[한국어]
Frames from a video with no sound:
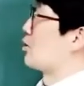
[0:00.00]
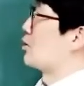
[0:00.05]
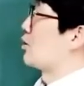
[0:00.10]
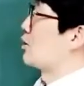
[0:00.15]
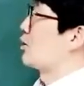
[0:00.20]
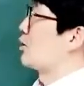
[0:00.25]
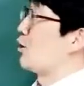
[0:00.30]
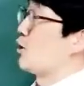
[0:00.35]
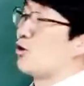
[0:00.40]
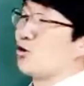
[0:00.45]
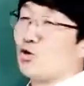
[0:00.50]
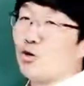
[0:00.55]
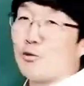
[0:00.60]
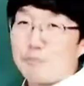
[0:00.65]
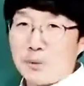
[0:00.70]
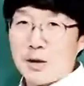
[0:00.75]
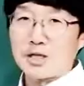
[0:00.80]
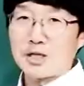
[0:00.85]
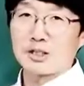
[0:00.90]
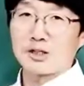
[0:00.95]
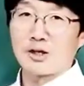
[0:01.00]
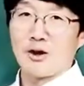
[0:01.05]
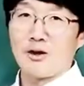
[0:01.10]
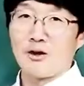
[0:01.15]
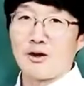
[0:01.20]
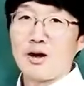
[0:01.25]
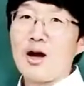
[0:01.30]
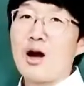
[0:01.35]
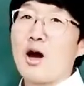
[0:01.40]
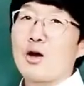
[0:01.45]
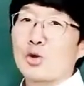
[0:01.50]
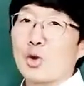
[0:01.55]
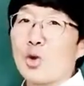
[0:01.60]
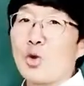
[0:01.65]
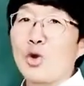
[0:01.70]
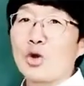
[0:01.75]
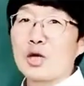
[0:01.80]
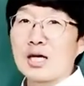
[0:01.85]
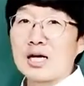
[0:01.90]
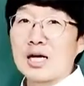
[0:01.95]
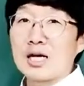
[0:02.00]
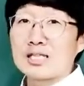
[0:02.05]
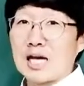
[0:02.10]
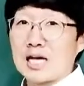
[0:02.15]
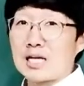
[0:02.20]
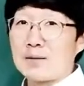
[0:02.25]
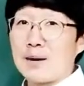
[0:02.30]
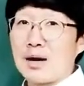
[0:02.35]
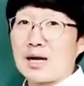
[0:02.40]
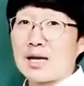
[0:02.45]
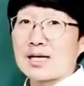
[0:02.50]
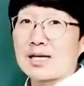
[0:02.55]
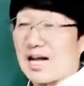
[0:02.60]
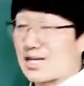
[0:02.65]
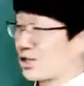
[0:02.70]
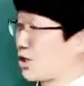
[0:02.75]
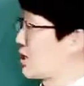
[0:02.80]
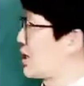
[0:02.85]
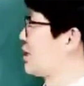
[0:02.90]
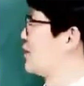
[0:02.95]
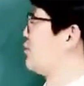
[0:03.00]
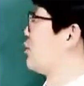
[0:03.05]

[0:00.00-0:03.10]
스스로를 유폐시켜요. 동호기가 자기 방 안에 갇혀 사는